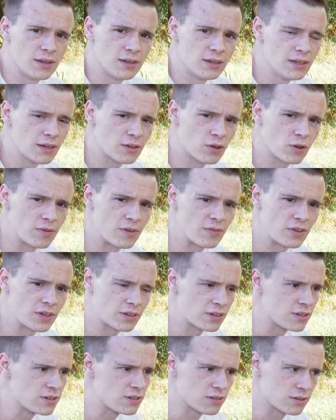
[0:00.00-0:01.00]
Hier können wir
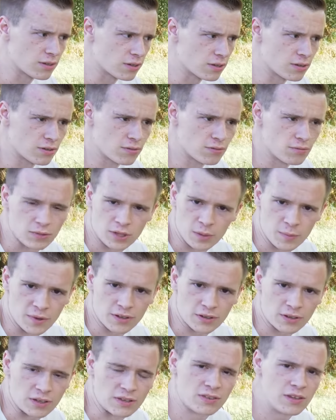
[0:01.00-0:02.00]
wirklich äh,
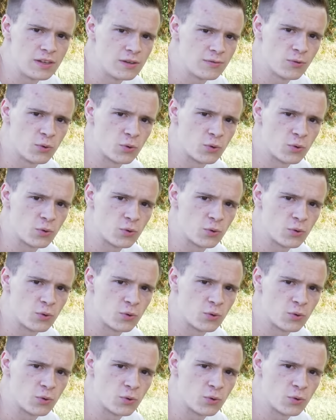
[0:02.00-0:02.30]
immer gezielt